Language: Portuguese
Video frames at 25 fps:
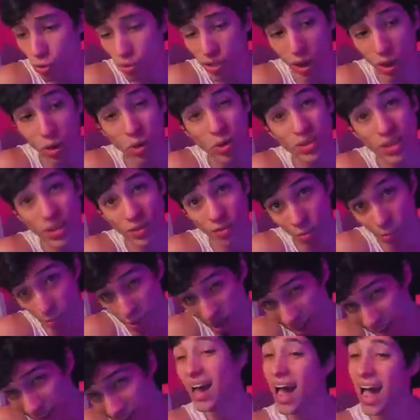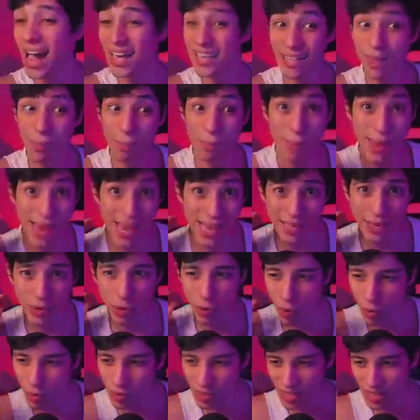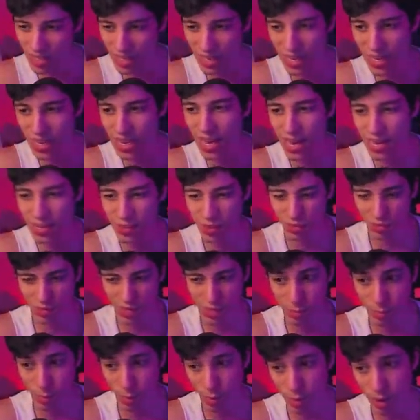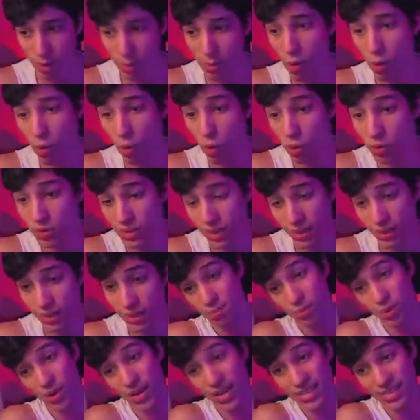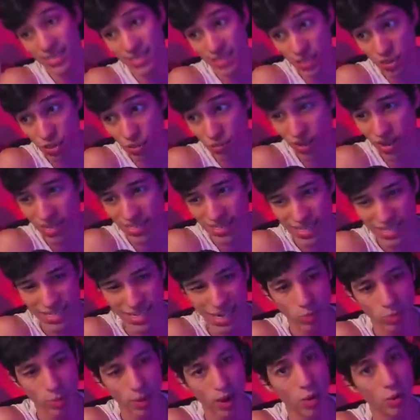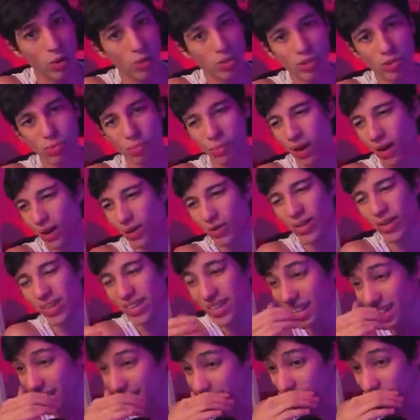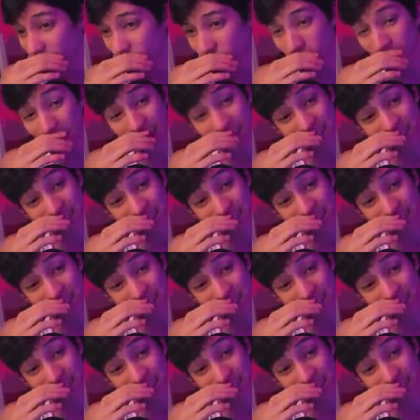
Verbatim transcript: tá rodando bem. Ainda bem que eu consegui resolver esse problema ontem, porque se tivesse deixado para hoje, mano, ia ter dado merda